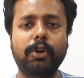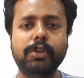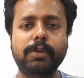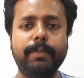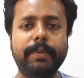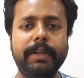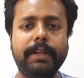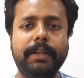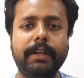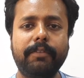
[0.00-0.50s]
10
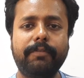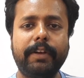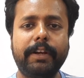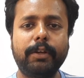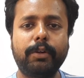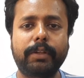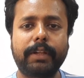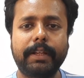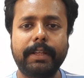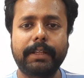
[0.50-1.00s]
মিনিটের
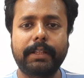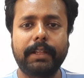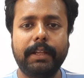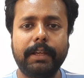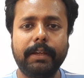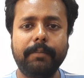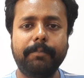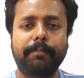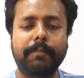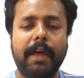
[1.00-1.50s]
ভিডিওটা দেখলে
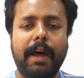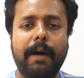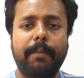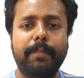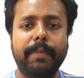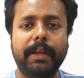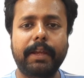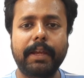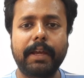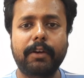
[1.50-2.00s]

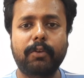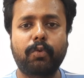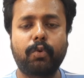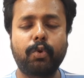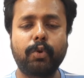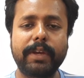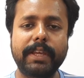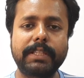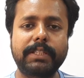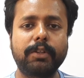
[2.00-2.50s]
আপনাকে আর
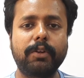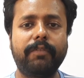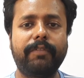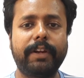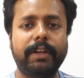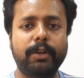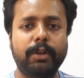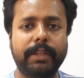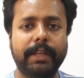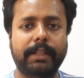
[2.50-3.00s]
কোনো এসিও
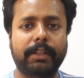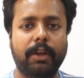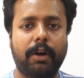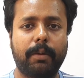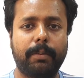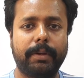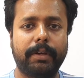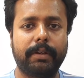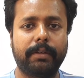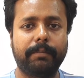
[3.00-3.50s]
ভিডিও দেখতে
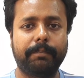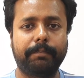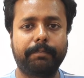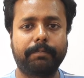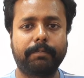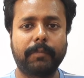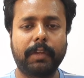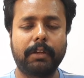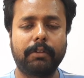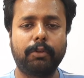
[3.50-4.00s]
হবে না
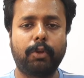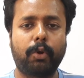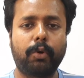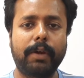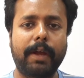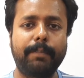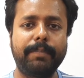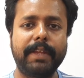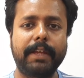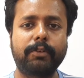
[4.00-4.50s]
ধরুন
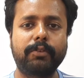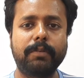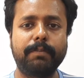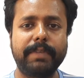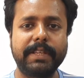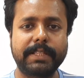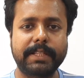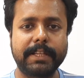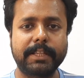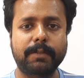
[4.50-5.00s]
আপনি একজন
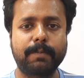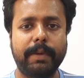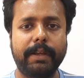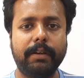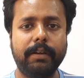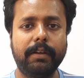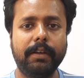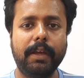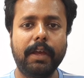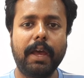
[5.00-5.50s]
বিজনেসম্যান
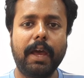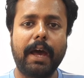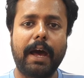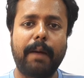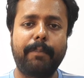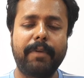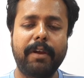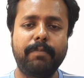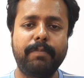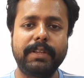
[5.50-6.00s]

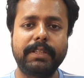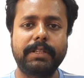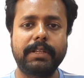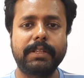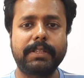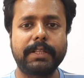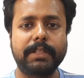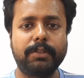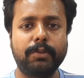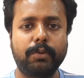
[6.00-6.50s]
আপনার
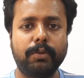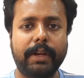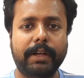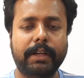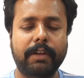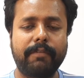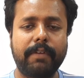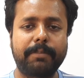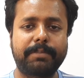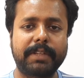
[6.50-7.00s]
বিজনেসের জন্য
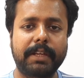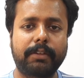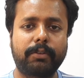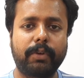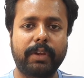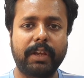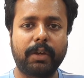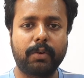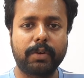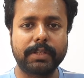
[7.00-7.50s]
একটা ওয়েবসাইট
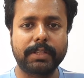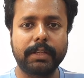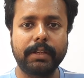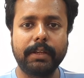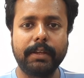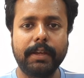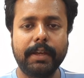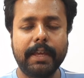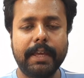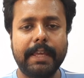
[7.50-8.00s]
তৈরি করেছেন
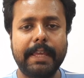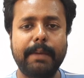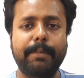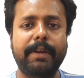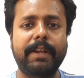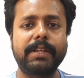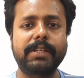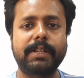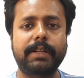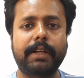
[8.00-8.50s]

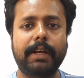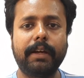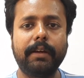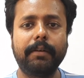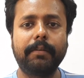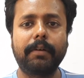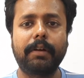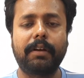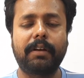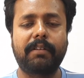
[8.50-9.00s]
এবারে সেটা
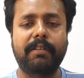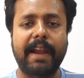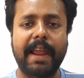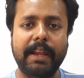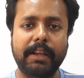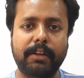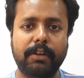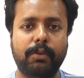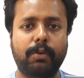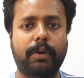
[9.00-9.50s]

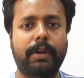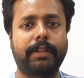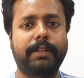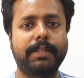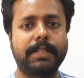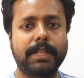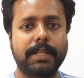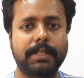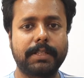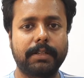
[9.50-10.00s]
র্যাঙ্ক করাতে
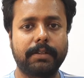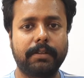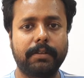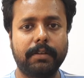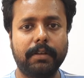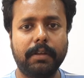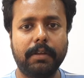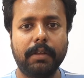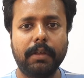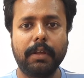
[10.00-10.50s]
চাইছেন
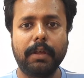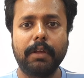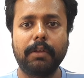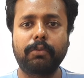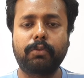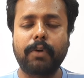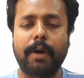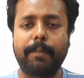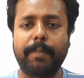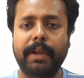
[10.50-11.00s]

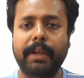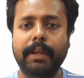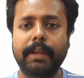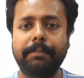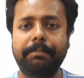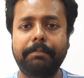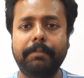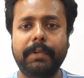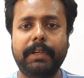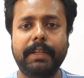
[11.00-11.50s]
তো আপনাকে
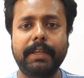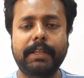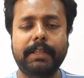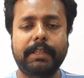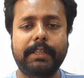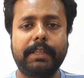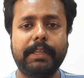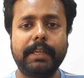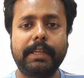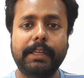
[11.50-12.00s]
ঠিক
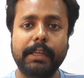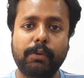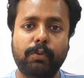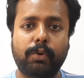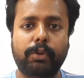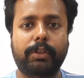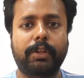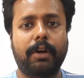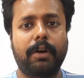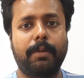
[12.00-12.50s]
কি কি
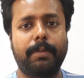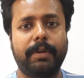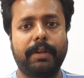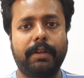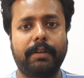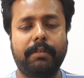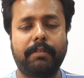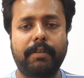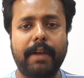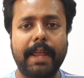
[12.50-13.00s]
করতে হবে
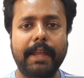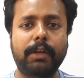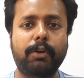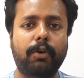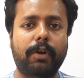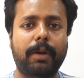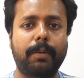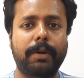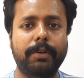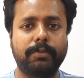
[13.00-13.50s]
র্যাঙ্ক
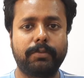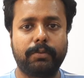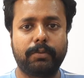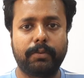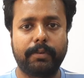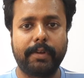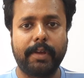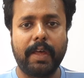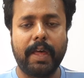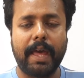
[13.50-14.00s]
করাবার জন্য
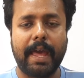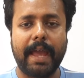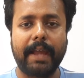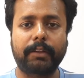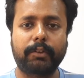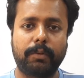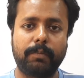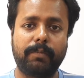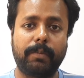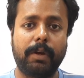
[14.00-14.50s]

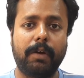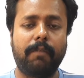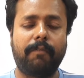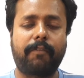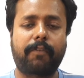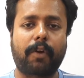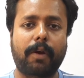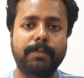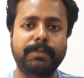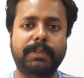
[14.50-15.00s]
একদম
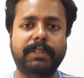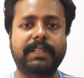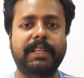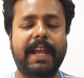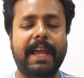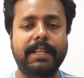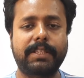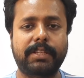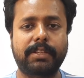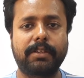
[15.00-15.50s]
ফ্রম
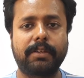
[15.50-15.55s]
স্ক্র্যাচ